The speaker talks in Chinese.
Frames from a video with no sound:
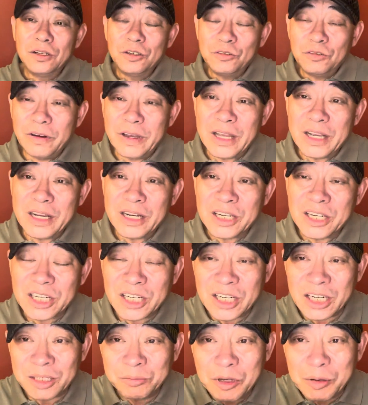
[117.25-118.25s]
为
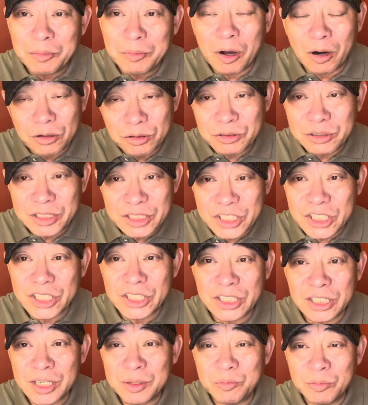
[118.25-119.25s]
什么毛主席
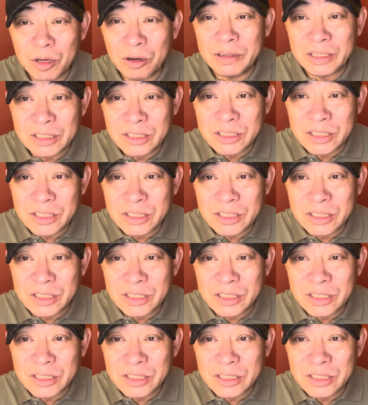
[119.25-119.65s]
视林彪为